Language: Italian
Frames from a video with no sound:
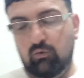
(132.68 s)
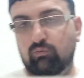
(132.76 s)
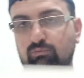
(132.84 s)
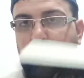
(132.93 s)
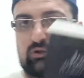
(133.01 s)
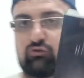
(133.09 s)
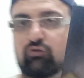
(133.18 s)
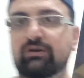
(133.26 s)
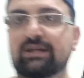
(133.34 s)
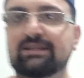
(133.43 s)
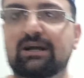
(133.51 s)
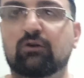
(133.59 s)
un
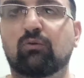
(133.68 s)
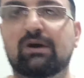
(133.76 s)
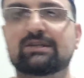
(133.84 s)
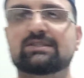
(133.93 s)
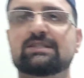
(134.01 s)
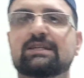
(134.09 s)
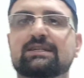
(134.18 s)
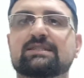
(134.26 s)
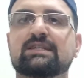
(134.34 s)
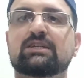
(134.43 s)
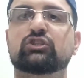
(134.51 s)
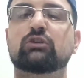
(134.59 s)
mattone da quasi
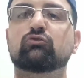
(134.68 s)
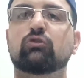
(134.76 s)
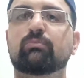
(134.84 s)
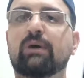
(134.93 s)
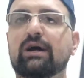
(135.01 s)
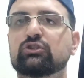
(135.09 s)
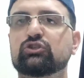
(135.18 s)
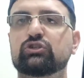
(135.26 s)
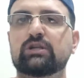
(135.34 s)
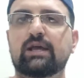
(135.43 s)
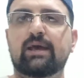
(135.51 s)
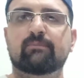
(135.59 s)
600
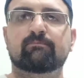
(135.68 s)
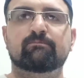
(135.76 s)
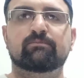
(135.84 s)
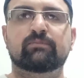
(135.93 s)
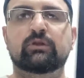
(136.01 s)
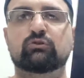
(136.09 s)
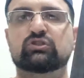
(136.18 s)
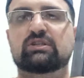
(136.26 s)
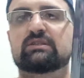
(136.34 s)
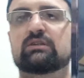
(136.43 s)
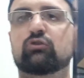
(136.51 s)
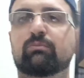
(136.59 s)
pagine, ne ho
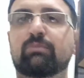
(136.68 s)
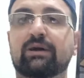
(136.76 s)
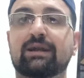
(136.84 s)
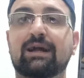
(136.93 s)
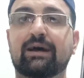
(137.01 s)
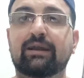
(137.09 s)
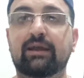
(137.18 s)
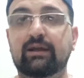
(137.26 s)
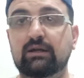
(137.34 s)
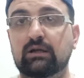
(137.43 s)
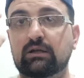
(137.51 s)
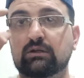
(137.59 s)
sentito
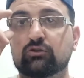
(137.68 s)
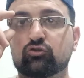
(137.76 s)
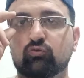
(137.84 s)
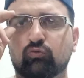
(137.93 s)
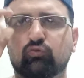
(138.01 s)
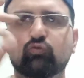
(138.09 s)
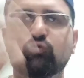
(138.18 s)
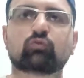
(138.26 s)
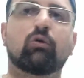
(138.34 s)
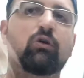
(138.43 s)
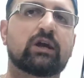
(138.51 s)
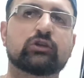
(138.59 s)
parlare eh, sul
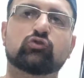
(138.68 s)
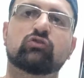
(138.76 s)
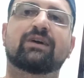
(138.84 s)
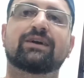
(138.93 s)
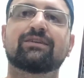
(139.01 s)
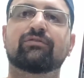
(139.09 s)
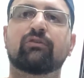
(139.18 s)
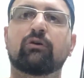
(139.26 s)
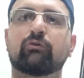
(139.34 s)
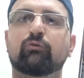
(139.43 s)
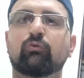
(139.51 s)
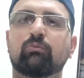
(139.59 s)
tubo e sui vari
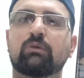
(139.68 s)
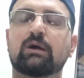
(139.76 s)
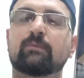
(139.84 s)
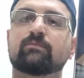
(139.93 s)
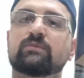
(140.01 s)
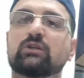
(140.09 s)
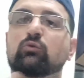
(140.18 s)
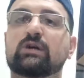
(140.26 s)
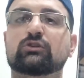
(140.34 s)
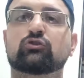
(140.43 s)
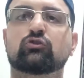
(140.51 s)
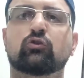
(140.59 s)
forum di
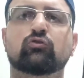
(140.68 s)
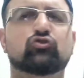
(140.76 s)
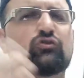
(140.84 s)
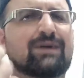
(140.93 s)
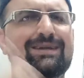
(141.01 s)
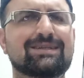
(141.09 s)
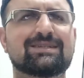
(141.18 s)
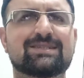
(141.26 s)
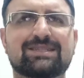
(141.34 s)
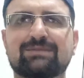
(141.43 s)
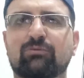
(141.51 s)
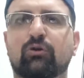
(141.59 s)
questo
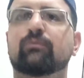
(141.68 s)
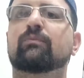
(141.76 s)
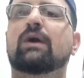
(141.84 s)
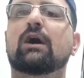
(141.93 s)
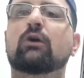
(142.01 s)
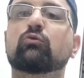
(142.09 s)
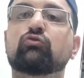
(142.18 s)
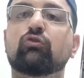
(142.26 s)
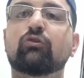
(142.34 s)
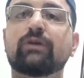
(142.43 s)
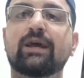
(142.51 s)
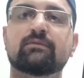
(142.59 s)
giovanissimo
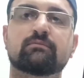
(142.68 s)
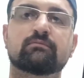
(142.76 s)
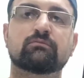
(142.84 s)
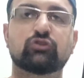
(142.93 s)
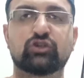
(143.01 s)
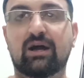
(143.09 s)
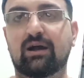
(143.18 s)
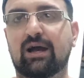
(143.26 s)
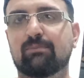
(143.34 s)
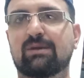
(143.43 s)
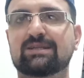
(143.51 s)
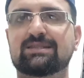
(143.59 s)
autore, già
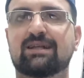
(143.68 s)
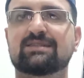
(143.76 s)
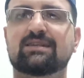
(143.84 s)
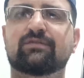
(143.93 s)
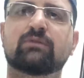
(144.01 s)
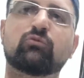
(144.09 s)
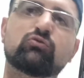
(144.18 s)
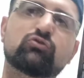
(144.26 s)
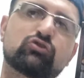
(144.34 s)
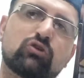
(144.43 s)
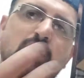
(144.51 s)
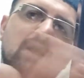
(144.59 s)
abbastanza
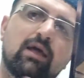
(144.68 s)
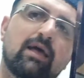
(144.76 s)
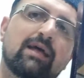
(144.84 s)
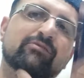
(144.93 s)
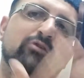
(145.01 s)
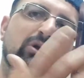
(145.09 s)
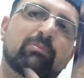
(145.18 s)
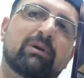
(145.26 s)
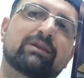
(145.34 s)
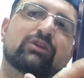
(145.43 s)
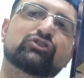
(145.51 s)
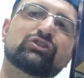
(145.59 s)
famoso. Da una
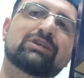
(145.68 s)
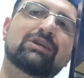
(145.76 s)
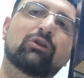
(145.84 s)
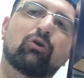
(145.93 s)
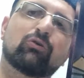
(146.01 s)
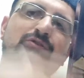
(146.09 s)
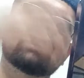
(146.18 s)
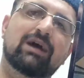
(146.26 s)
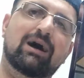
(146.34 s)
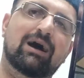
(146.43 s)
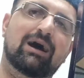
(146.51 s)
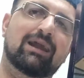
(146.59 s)
parte c'è chi lo
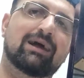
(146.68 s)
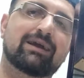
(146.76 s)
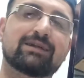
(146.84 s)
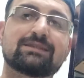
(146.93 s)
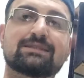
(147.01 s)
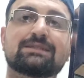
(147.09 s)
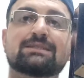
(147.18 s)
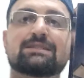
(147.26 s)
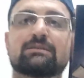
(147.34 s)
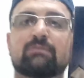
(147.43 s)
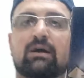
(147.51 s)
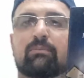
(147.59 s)
odia alla
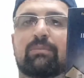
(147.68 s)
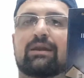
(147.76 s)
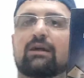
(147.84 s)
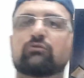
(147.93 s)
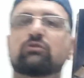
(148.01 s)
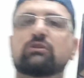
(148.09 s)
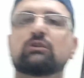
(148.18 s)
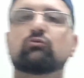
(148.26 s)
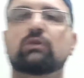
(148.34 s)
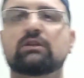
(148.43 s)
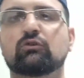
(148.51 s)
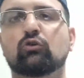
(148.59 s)
grandissima, parlando
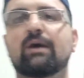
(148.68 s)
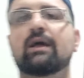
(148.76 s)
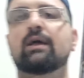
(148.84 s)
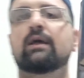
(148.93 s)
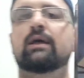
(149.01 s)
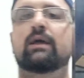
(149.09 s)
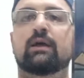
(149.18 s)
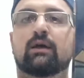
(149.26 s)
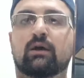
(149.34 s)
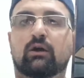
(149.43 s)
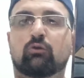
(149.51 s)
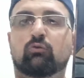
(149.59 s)
addirittura di come
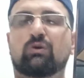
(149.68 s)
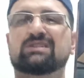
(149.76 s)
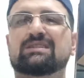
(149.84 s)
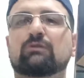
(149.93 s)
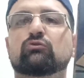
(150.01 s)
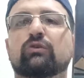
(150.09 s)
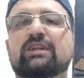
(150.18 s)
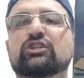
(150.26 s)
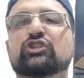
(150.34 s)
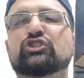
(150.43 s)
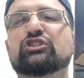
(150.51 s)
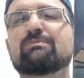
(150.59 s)
questo autore
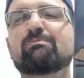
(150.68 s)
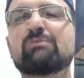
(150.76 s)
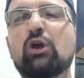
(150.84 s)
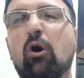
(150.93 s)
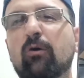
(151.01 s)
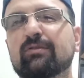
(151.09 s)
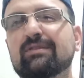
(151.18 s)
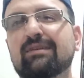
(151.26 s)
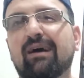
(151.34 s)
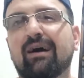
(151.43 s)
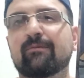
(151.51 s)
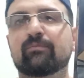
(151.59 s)

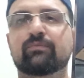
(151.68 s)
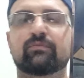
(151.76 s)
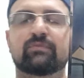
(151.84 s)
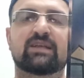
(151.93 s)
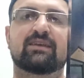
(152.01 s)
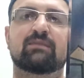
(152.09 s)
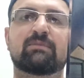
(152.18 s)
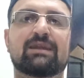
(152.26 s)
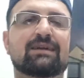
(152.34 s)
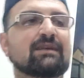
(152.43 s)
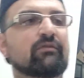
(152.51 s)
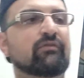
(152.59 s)
scimmiotta
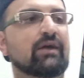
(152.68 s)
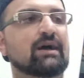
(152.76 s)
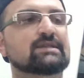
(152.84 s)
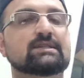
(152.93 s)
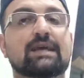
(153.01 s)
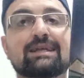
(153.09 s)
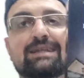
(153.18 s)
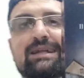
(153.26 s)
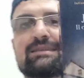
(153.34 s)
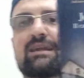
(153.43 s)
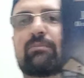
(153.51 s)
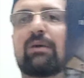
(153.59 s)
determinate frasi e
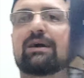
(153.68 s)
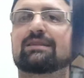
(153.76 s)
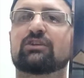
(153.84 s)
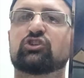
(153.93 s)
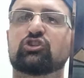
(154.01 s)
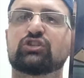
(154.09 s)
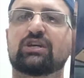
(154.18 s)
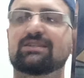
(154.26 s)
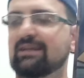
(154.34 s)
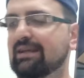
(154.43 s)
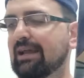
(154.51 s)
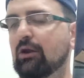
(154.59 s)
dall'altra parte c'è
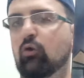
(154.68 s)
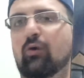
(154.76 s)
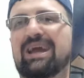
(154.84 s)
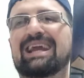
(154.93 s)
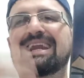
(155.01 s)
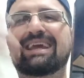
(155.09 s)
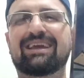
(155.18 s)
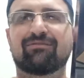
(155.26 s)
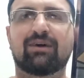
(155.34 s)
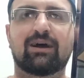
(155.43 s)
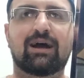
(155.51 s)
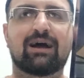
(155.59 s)
gente che lo
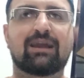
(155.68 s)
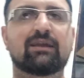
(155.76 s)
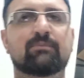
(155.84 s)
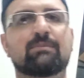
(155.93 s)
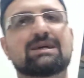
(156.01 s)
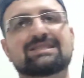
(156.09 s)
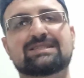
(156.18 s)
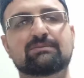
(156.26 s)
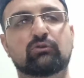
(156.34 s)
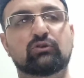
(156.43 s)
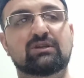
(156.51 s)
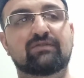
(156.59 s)
eleva al
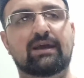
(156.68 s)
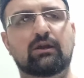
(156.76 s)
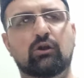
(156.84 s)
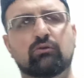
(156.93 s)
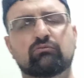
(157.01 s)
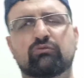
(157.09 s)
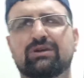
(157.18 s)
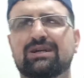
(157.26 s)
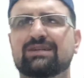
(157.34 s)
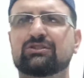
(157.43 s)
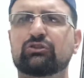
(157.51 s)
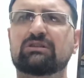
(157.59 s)
massimo livello. Un
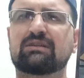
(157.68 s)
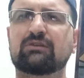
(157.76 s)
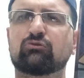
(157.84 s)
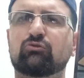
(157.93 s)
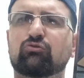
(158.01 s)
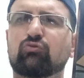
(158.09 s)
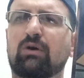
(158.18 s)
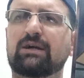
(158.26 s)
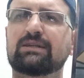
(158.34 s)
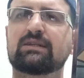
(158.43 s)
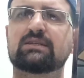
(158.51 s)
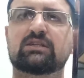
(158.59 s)
ragazzo di 38
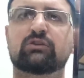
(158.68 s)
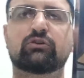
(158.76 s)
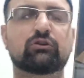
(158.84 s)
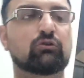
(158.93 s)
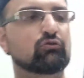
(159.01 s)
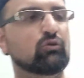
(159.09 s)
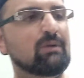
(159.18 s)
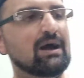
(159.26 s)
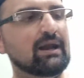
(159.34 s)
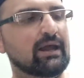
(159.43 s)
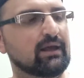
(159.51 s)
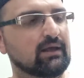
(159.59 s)
anni, se non ricordo
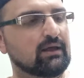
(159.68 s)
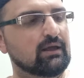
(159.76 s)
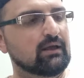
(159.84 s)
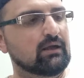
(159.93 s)
male,